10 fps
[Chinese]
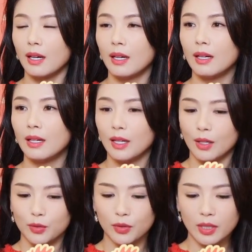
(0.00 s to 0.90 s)
嗯，
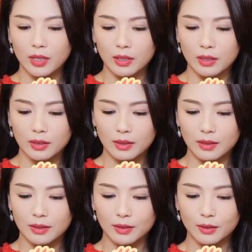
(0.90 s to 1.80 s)
所以
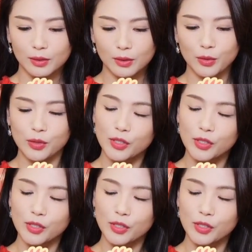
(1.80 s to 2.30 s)
就